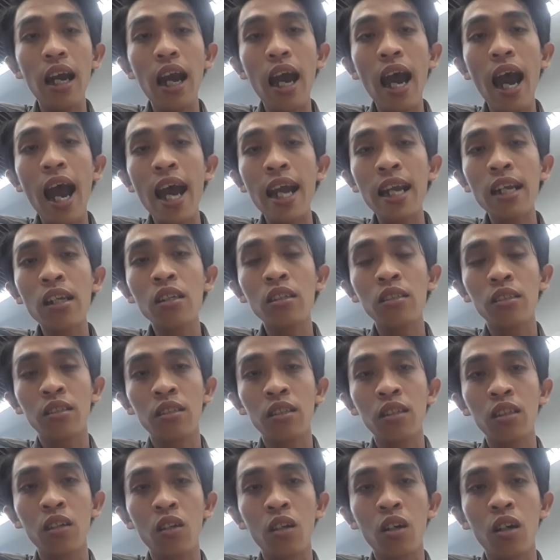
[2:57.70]
anh
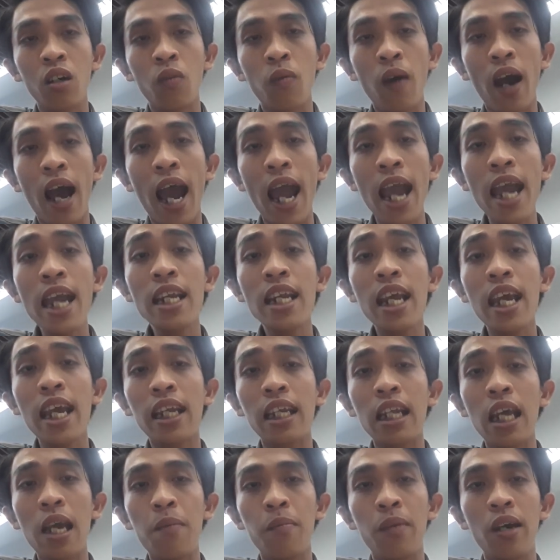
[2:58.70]
phải đi
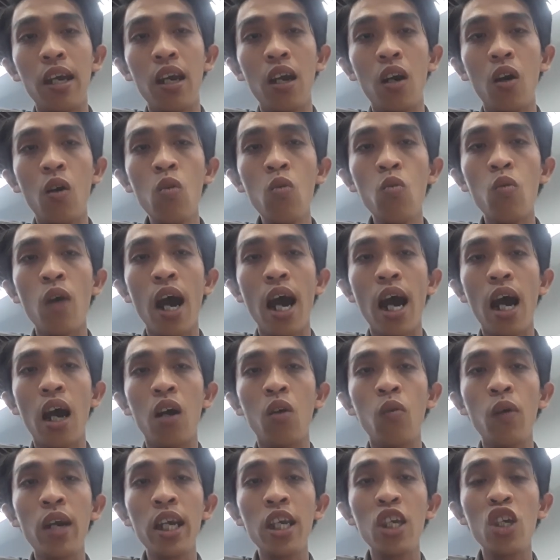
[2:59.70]
tìm hiểu và
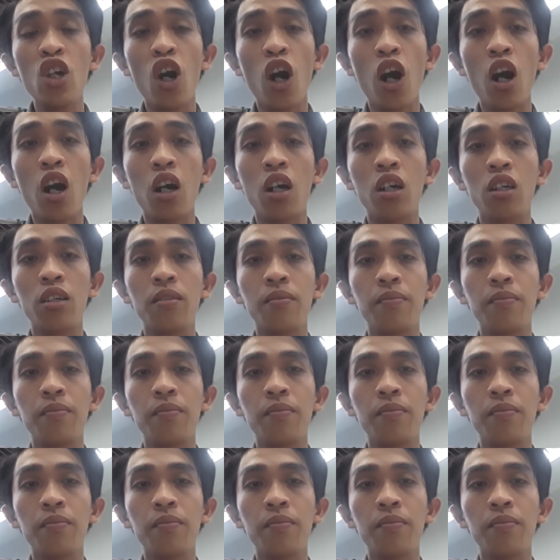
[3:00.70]
nguyên do